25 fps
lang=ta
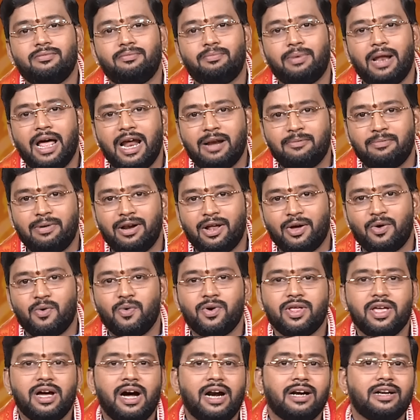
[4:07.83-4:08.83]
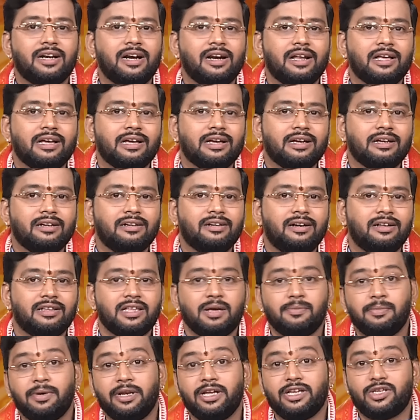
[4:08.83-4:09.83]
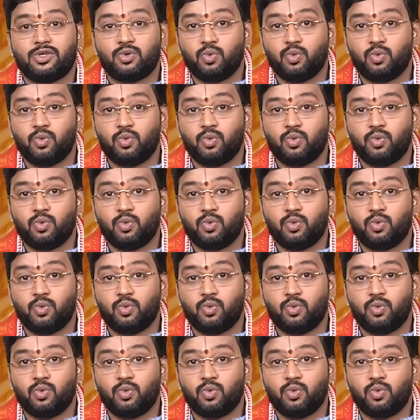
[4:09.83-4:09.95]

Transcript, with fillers: பிளான் பண்ணக்கூடிய ஆட்களுக்கு அதே மாதிரி